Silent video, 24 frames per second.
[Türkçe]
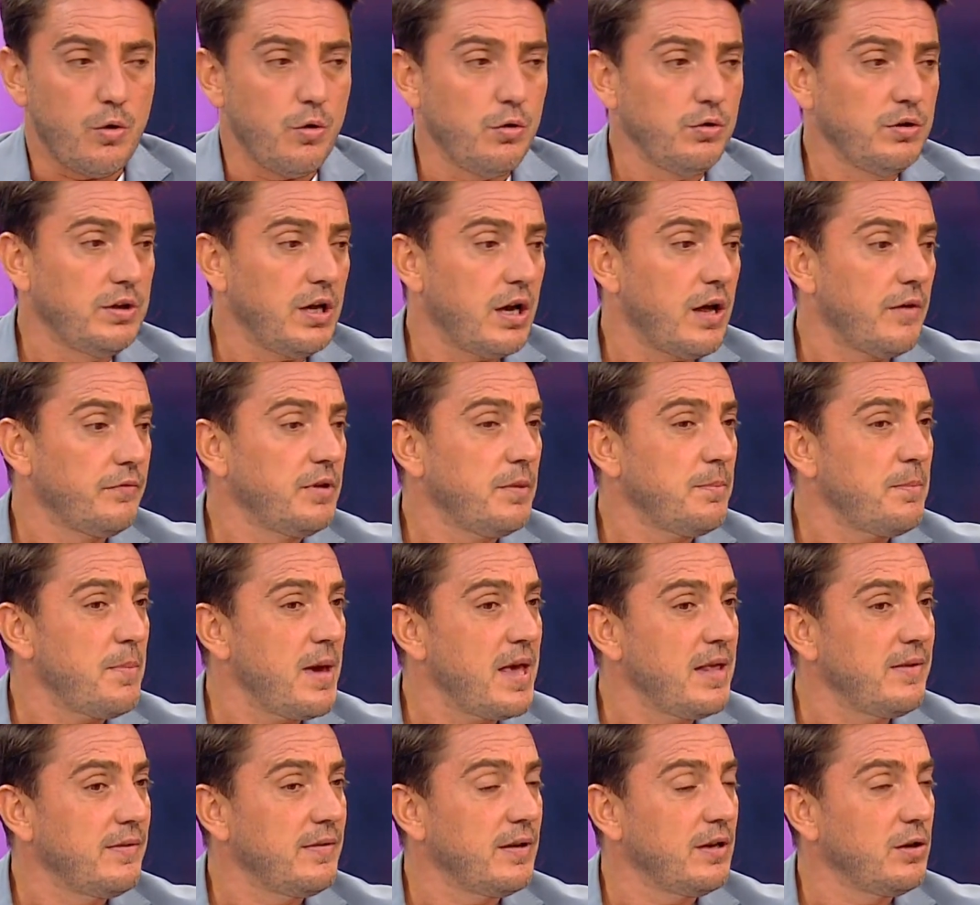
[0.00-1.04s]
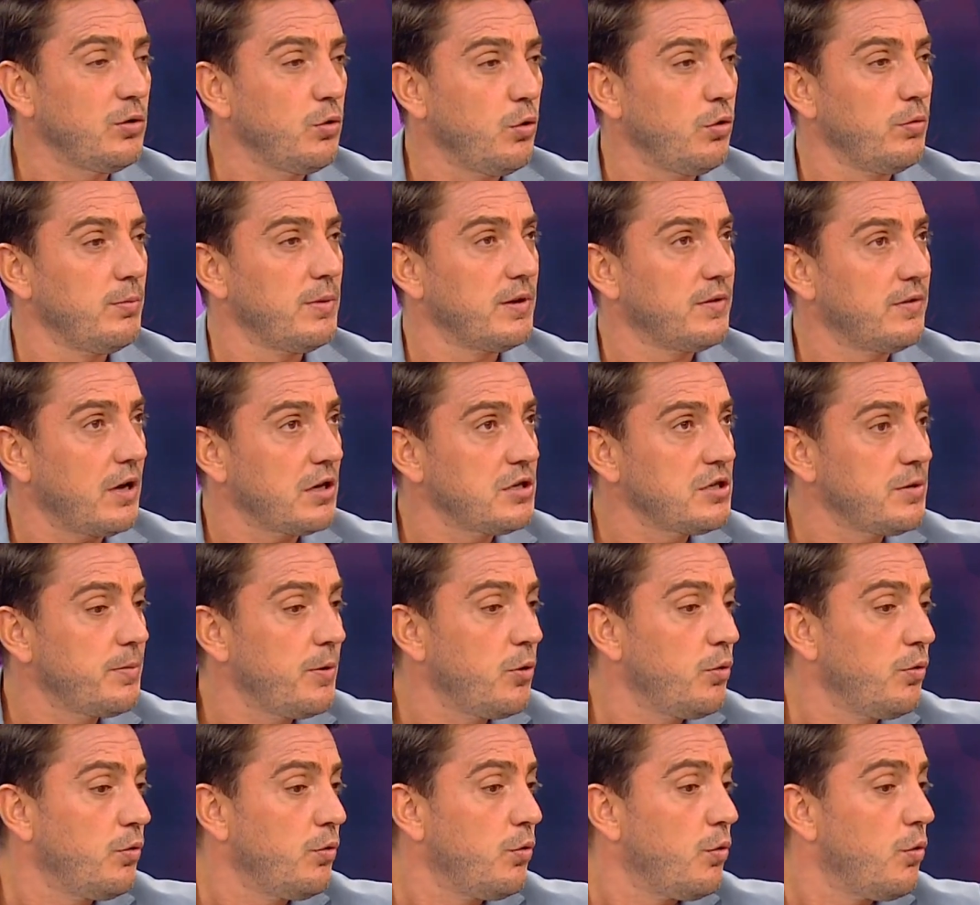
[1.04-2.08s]
Ön tarafta Mensah'ın olması
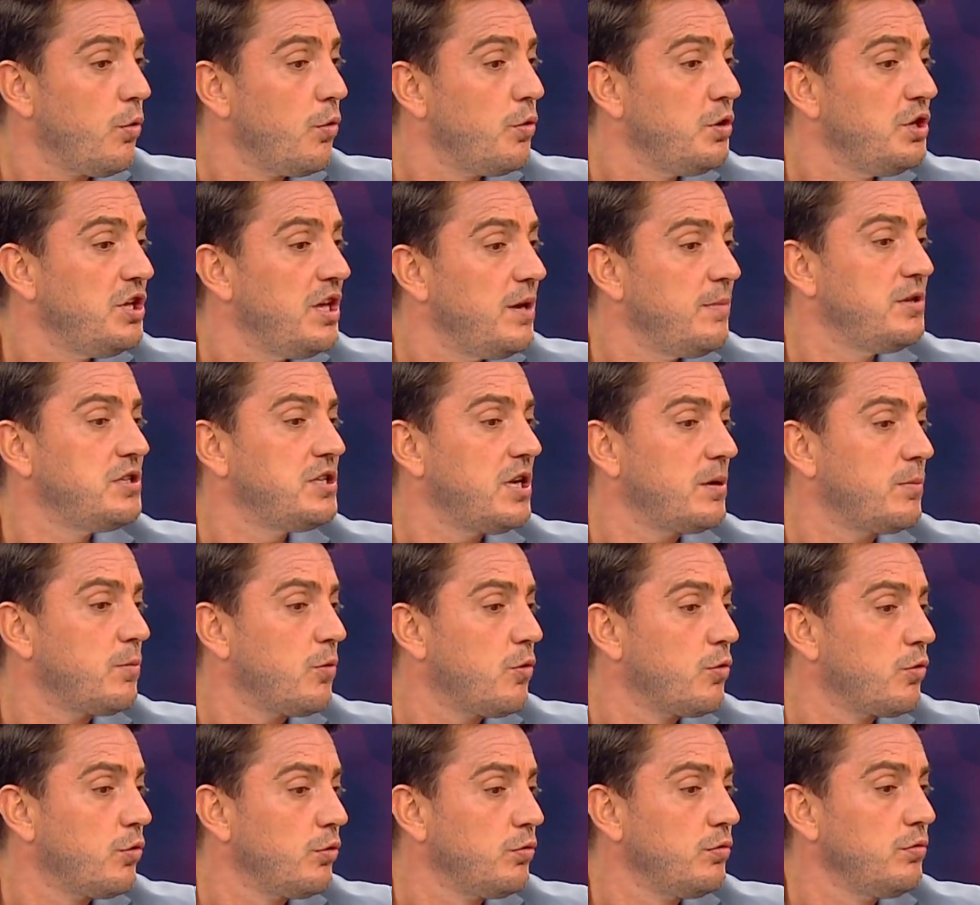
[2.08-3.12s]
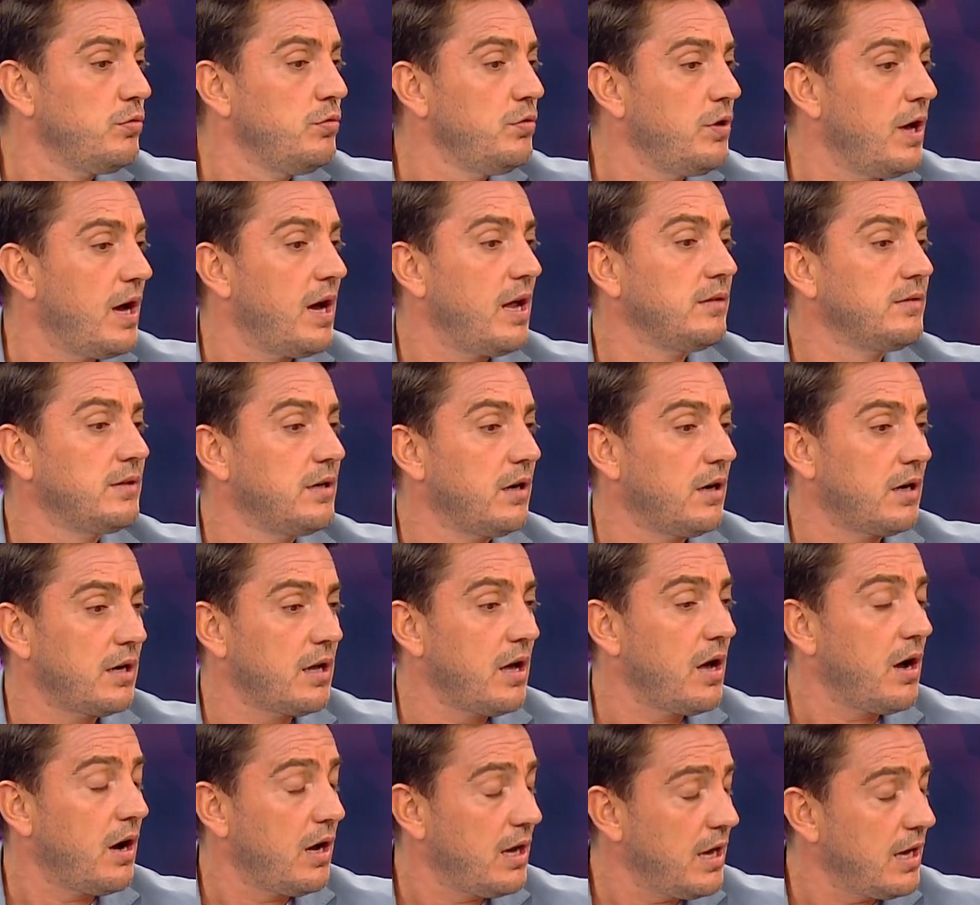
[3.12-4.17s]
acaba oynayabilecek mi? O konuyla
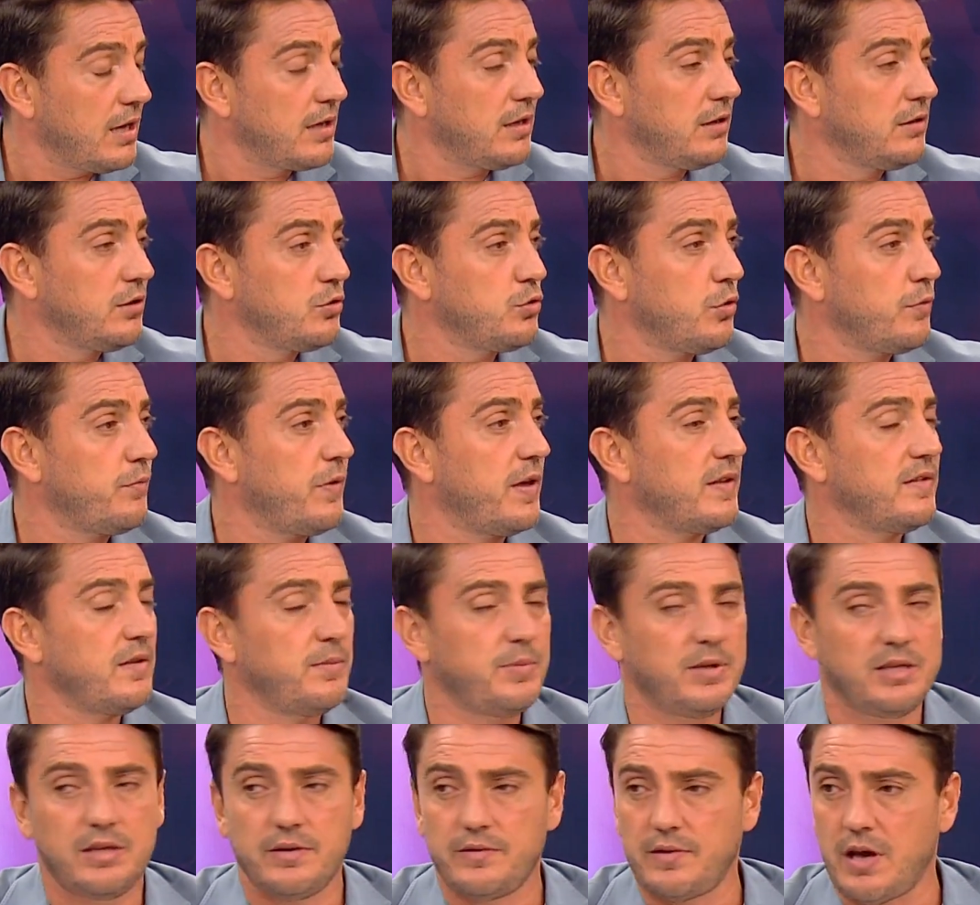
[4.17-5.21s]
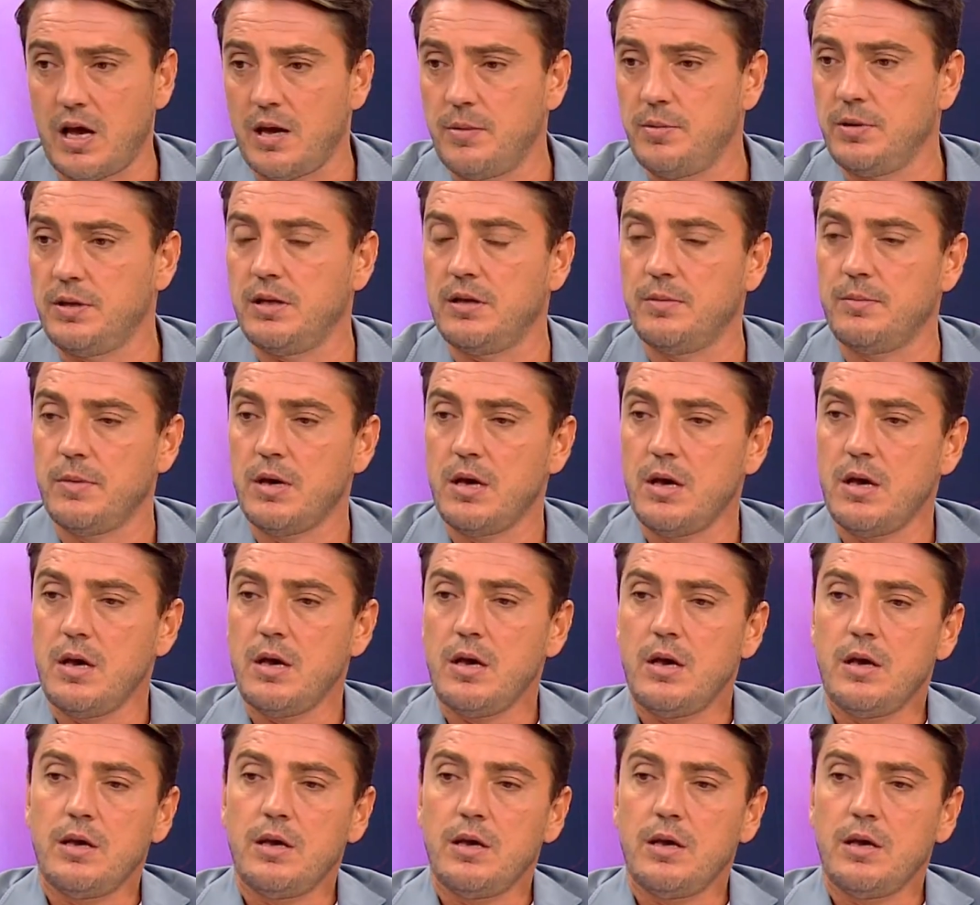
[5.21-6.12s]
alakalı da çok fazla bilgi sahibi değilim.